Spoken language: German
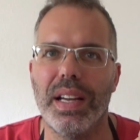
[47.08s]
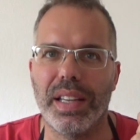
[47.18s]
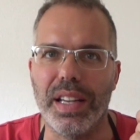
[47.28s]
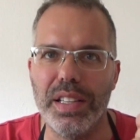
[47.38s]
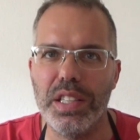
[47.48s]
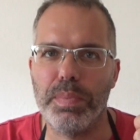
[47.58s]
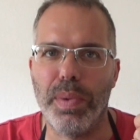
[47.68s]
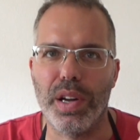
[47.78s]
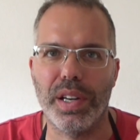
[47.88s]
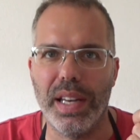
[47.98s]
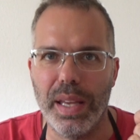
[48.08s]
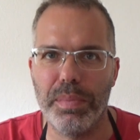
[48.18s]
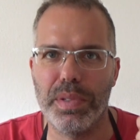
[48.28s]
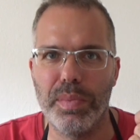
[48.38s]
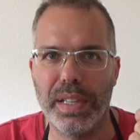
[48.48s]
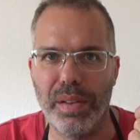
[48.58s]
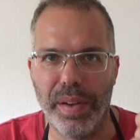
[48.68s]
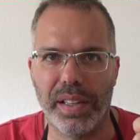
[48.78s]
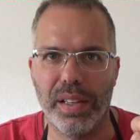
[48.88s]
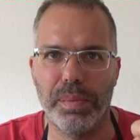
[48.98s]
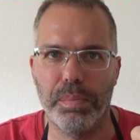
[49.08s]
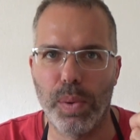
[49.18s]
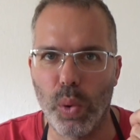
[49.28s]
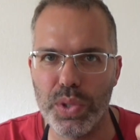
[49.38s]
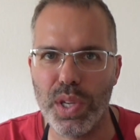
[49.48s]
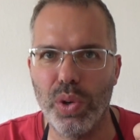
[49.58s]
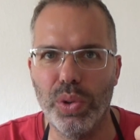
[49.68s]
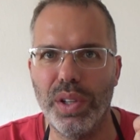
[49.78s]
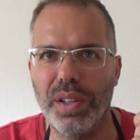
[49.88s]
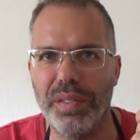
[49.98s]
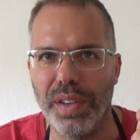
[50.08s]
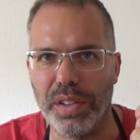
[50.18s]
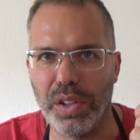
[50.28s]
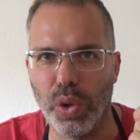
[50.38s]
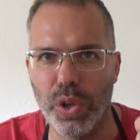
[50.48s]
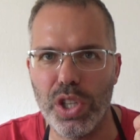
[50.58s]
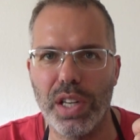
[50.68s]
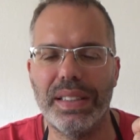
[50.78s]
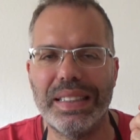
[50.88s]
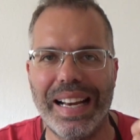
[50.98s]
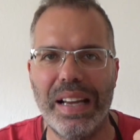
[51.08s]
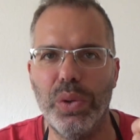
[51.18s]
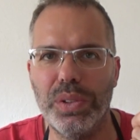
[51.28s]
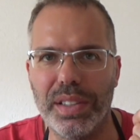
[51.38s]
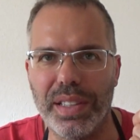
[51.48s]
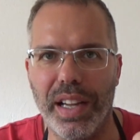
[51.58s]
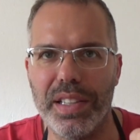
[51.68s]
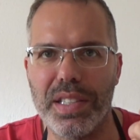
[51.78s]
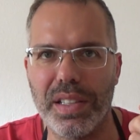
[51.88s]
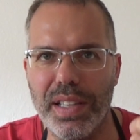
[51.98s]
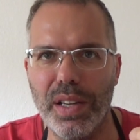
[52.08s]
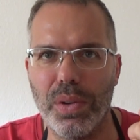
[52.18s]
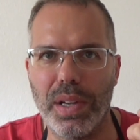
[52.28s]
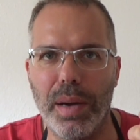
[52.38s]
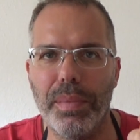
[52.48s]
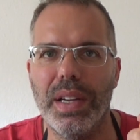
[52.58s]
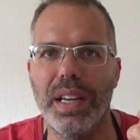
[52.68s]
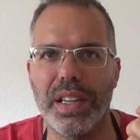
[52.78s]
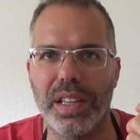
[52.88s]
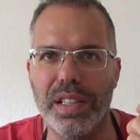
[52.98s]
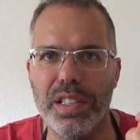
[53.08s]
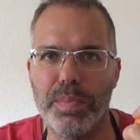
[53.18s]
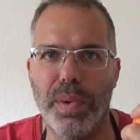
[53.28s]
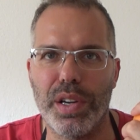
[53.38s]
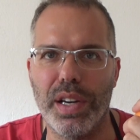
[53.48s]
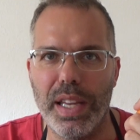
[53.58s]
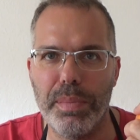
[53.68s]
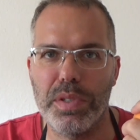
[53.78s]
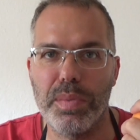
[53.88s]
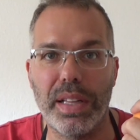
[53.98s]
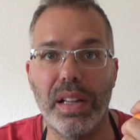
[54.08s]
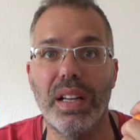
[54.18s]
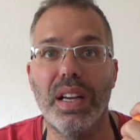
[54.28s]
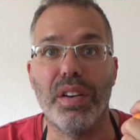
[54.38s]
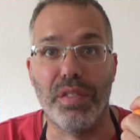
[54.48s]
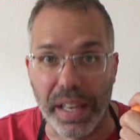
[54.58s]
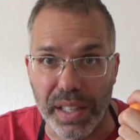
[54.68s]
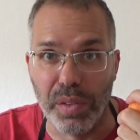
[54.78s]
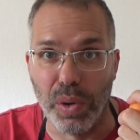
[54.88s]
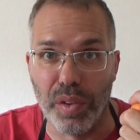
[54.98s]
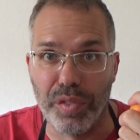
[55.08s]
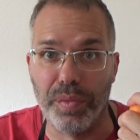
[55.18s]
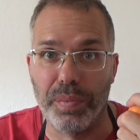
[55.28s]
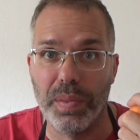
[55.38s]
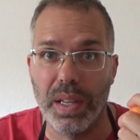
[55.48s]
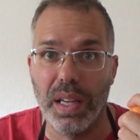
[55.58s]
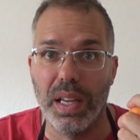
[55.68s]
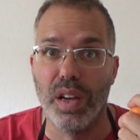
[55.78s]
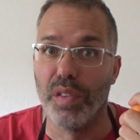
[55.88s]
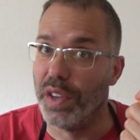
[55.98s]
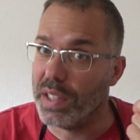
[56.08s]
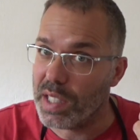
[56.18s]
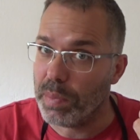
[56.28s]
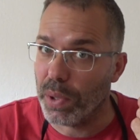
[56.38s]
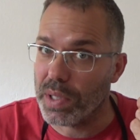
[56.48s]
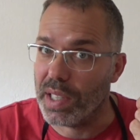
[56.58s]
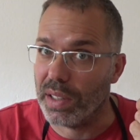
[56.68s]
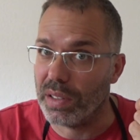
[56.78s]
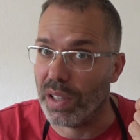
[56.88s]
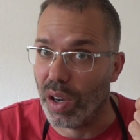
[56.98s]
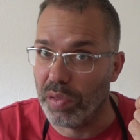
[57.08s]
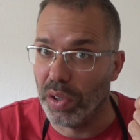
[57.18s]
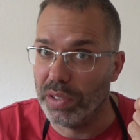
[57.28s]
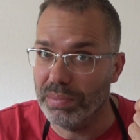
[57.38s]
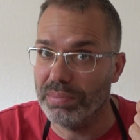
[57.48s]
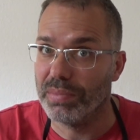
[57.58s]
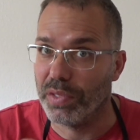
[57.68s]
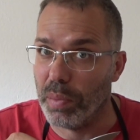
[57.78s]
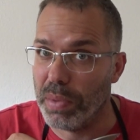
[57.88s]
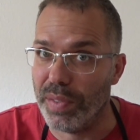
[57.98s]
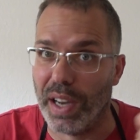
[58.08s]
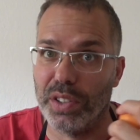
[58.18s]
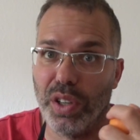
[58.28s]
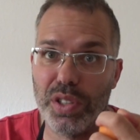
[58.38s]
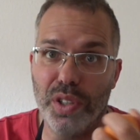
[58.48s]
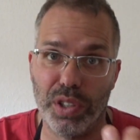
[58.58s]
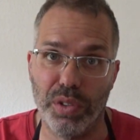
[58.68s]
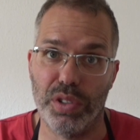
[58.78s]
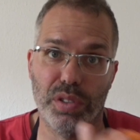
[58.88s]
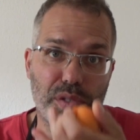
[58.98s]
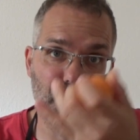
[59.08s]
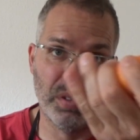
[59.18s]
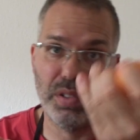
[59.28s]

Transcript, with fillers: genießbare Lebensmittel weg. Pro Sekunde werden in Deutschland 313 Kilogramm genießbare Lebensmittel weggeworfen. 40 Prozent davon von Privathaushalten, also von